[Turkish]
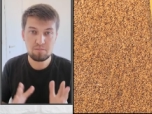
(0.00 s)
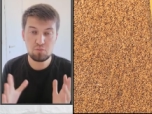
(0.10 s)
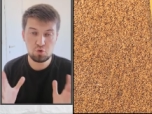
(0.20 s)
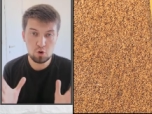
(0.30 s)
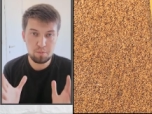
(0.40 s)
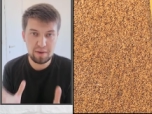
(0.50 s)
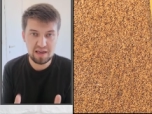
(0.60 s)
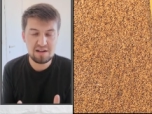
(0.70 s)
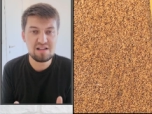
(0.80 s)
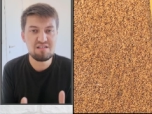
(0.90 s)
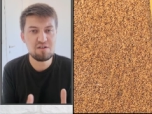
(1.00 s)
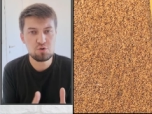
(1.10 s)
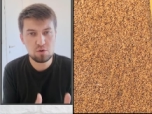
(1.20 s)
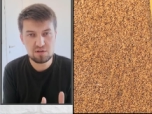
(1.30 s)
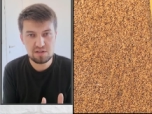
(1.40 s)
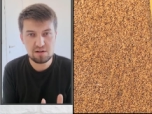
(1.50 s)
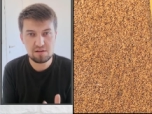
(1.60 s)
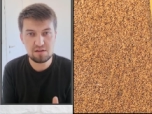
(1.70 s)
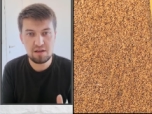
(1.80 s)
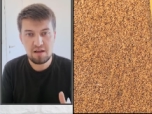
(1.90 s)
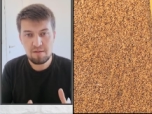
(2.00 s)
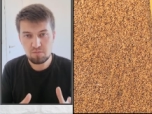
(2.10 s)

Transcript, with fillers: Bu çok beğenildi ve çok izlenildi.